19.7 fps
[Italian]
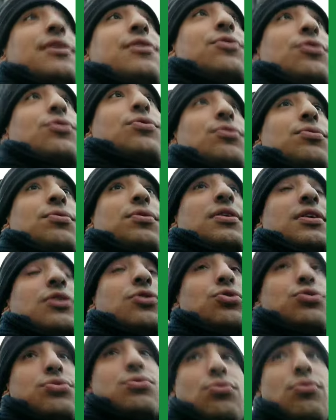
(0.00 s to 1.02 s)
un,
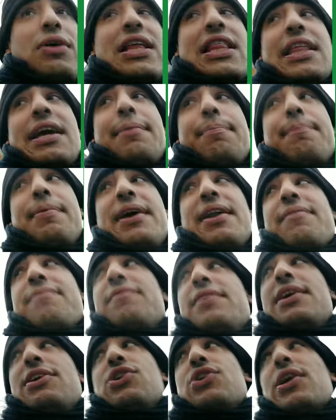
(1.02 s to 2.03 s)
costruita per
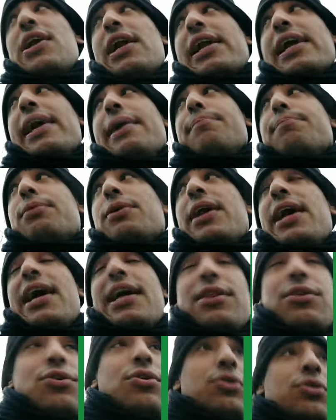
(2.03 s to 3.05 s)
vincere il
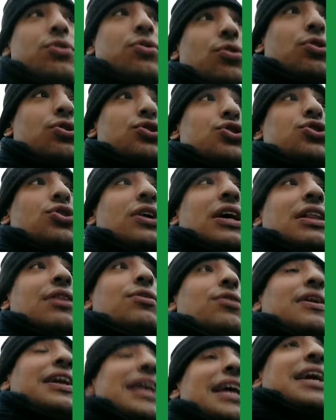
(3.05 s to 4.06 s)
campionato, con
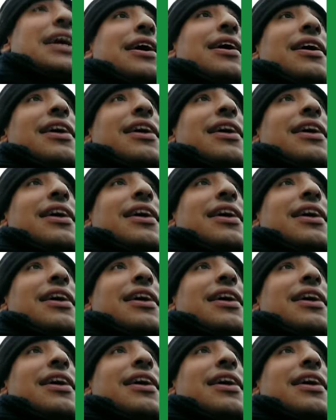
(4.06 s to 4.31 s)
giocatori